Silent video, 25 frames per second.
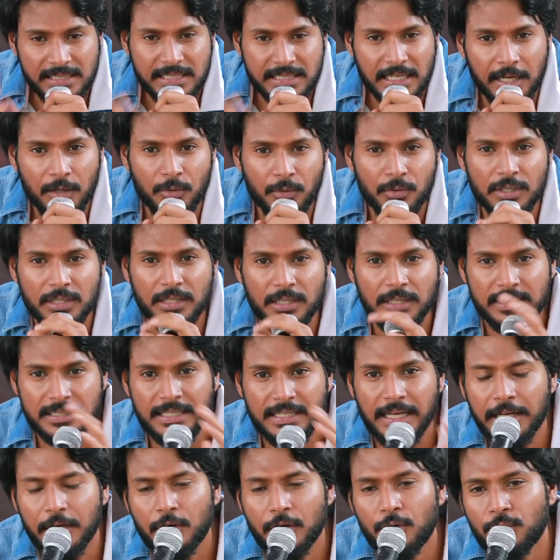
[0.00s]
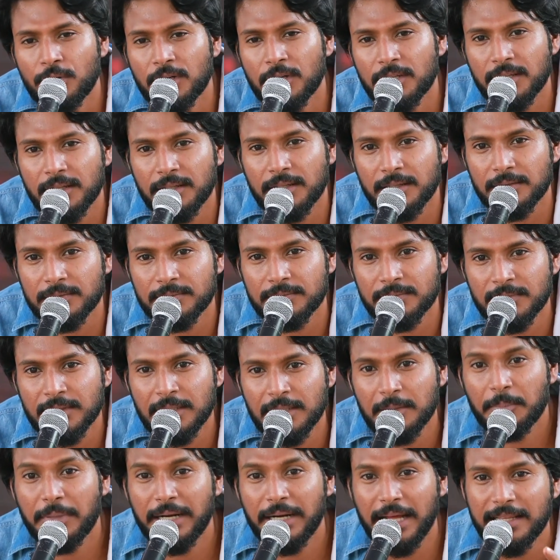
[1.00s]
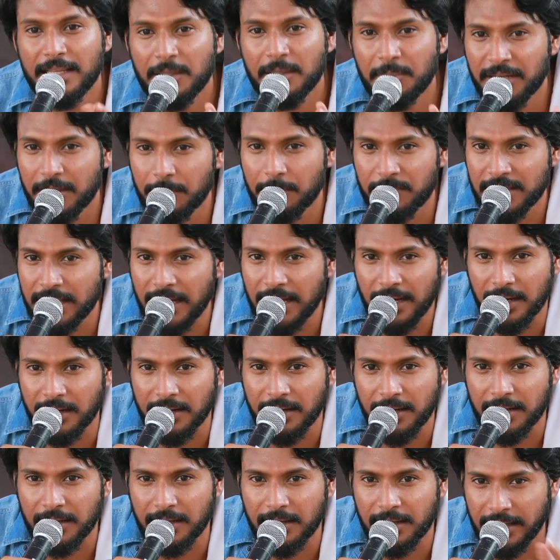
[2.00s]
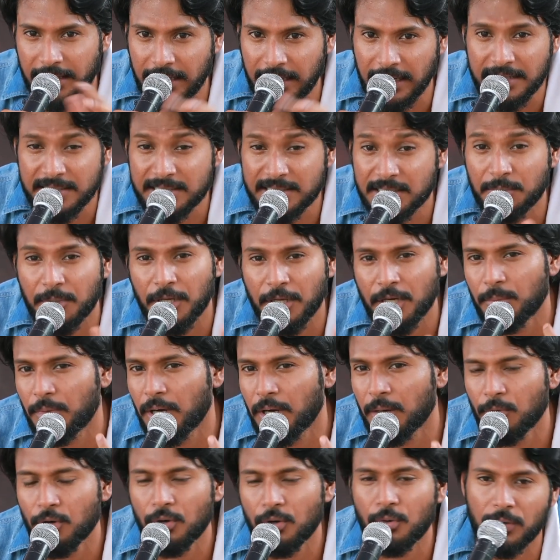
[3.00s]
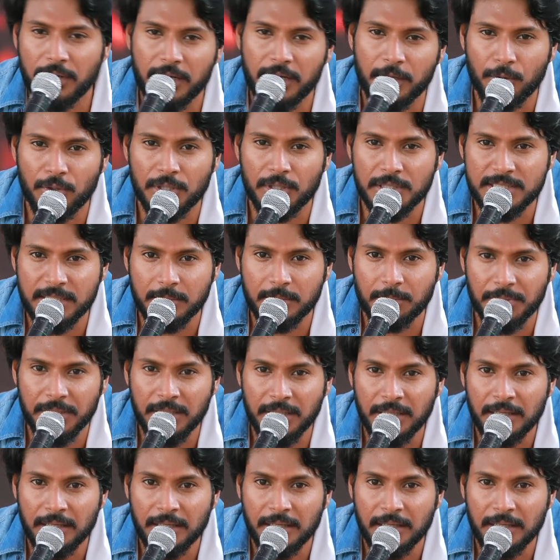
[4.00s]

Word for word: చాలా ఉంటుందండి చాలా ఎక్కువ ఉంటుంది బట్ అదే మీరు ఇందాక అన్నారు కదా ఇలాంటి సినిమాలో మామూలుగా ఉండవు అని చెప్పి